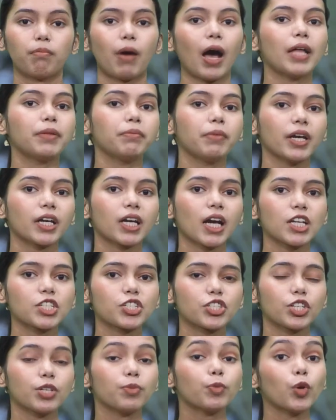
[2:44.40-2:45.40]
बाद में
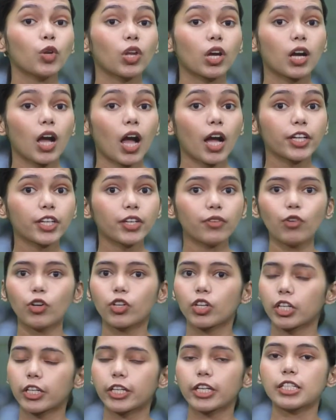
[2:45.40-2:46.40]
आकाश खुशदीप को लगा कि वो
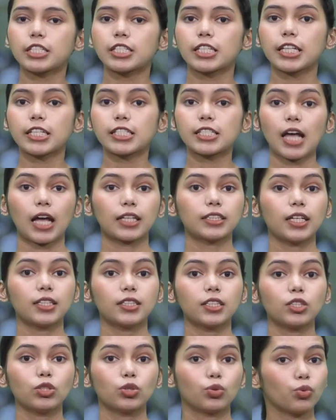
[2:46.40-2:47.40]
क्रिकेट से ज्यादा
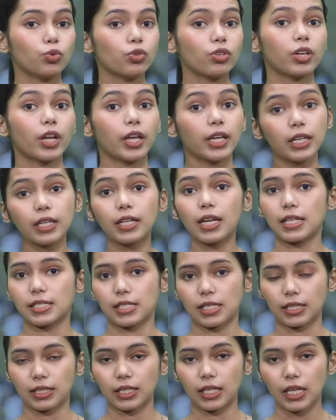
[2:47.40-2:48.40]
दिन दूर नहीं रह
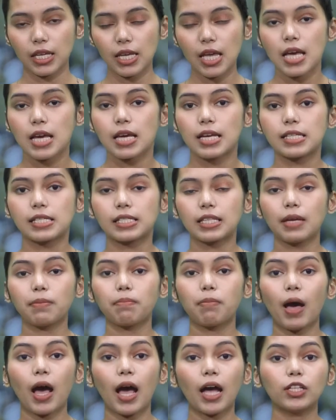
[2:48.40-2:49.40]
सकते इसके
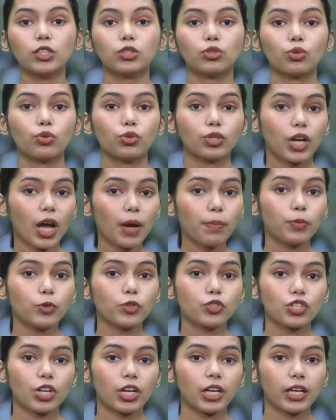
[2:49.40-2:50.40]
बाद
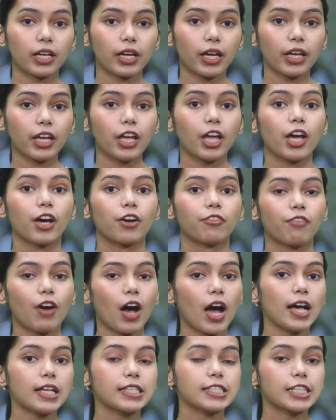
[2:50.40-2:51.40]
दुर्गापुर चले गए
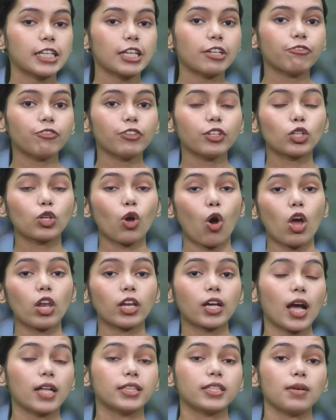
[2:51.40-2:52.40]
वहां से फिर
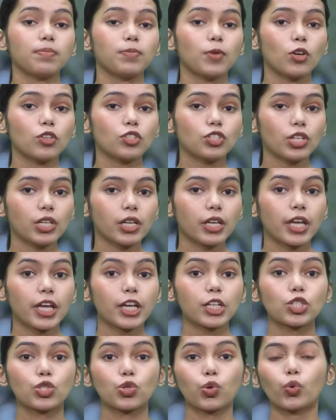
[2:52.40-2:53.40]
कोलकाता पहुंचे
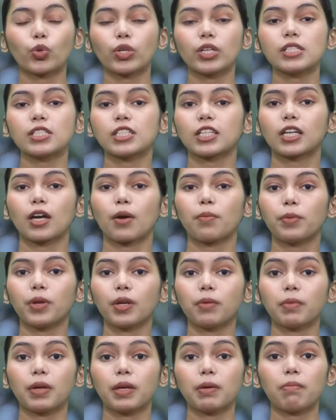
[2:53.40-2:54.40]
एक छोटे से
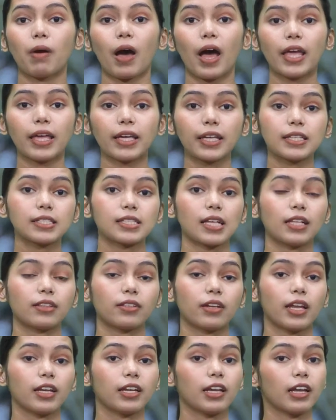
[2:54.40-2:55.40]
कमरे में भाई के
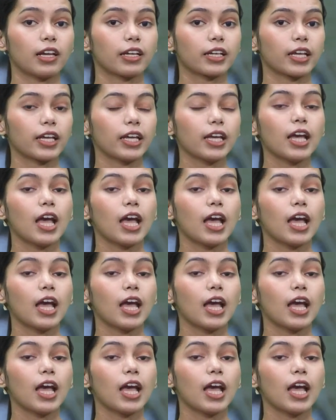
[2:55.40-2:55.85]
साथ रहने लगे